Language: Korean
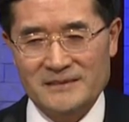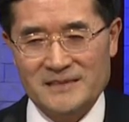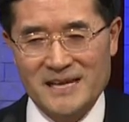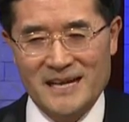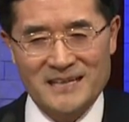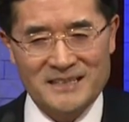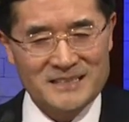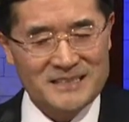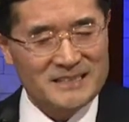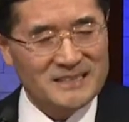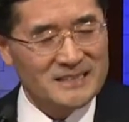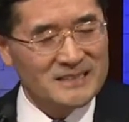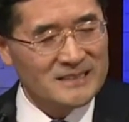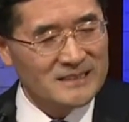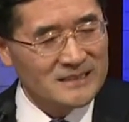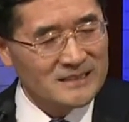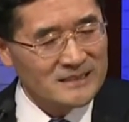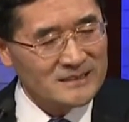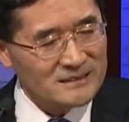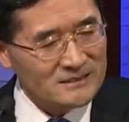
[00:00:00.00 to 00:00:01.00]
자기의
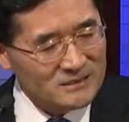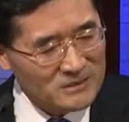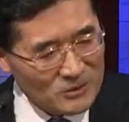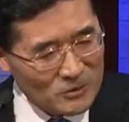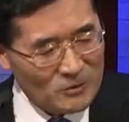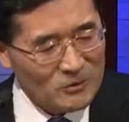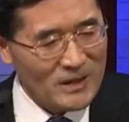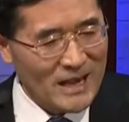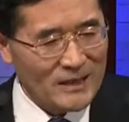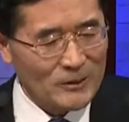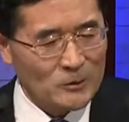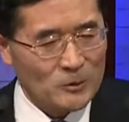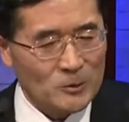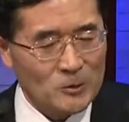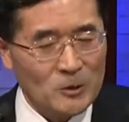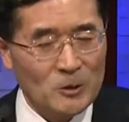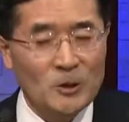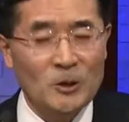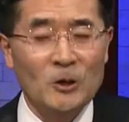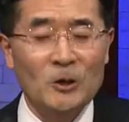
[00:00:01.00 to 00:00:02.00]
의로운
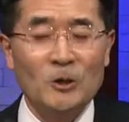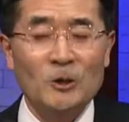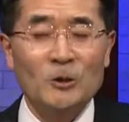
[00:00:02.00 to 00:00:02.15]
행위로도